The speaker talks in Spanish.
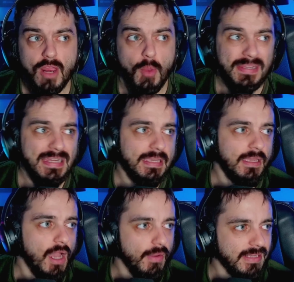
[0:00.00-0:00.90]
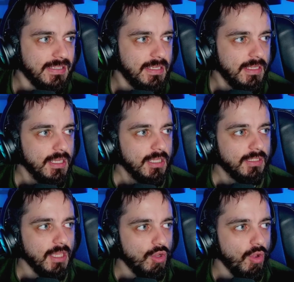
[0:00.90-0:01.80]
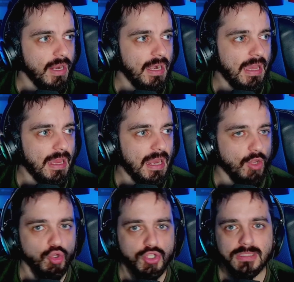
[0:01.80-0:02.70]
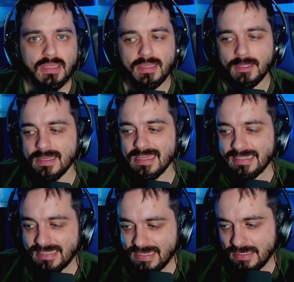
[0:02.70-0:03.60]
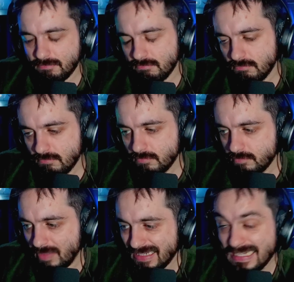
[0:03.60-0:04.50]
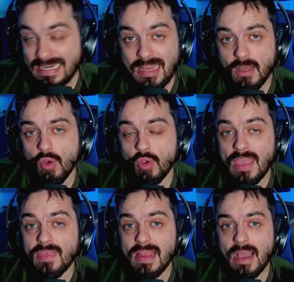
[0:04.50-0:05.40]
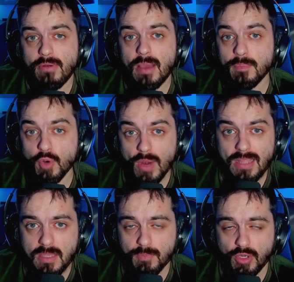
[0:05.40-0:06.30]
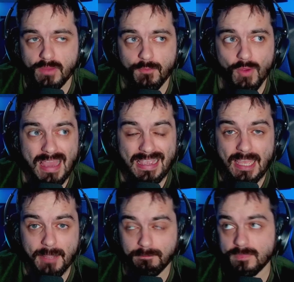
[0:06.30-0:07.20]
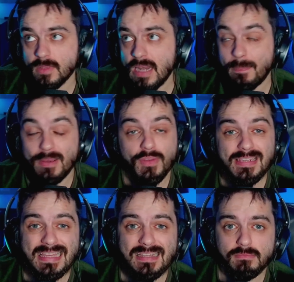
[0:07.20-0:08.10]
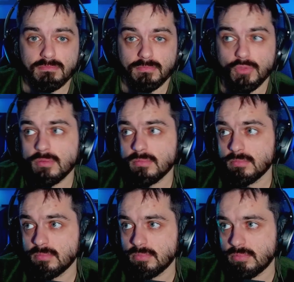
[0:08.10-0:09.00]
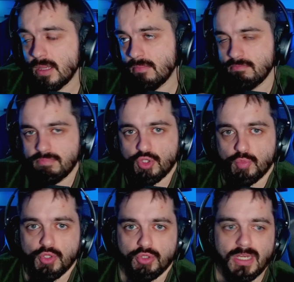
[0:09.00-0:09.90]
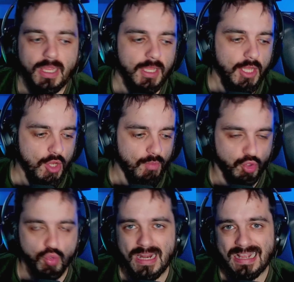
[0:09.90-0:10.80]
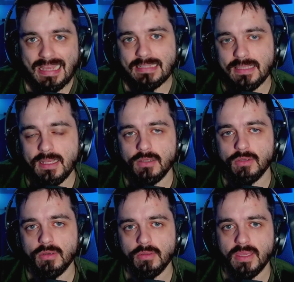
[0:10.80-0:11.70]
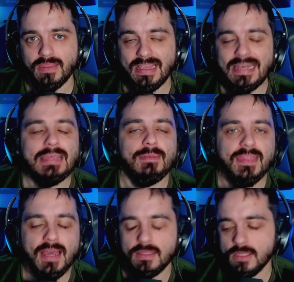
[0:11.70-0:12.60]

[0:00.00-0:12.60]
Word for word: Lo que pasa es que ahora sí tengo ahora la, cosita de qué pensará o qué dirá ahora Brunati, porque fue la que la periodista, ¿no? Que por supuesto tiene pues un gran cartel, ¿no? De, de credibilidad.